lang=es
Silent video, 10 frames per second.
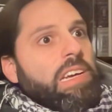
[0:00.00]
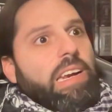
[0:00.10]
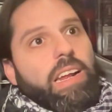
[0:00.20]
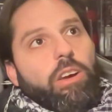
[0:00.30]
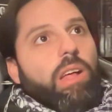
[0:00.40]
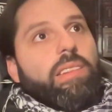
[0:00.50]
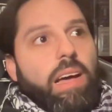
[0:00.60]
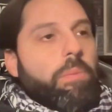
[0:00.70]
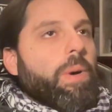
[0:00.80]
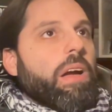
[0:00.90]
el arquero la
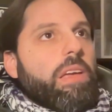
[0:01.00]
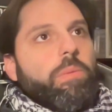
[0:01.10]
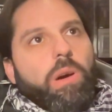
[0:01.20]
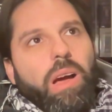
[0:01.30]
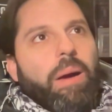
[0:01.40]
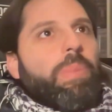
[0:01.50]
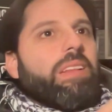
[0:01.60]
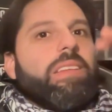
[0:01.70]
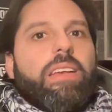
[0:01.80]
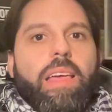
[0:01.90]
tapa y a
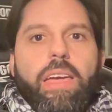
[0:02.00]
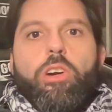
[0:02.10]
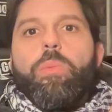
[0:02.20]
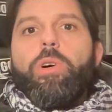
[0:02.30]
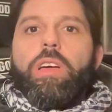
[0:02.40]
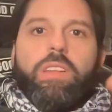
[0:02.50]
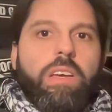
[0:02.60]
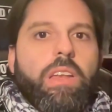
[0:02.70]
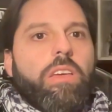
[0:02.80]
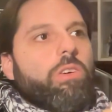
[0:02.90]
partir de ahí como que
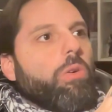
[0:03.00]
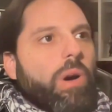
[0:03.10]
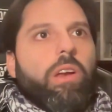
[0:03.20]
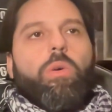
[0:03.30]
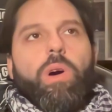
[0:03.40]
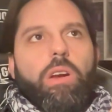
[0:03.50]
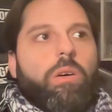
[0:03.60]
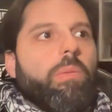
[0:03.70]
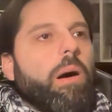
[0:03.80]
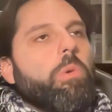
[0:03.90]
Tigre dijo, bueno,
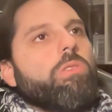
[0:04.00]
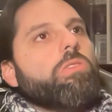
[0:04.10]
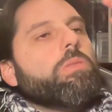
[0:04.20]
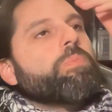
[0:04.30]
bueno, vamos,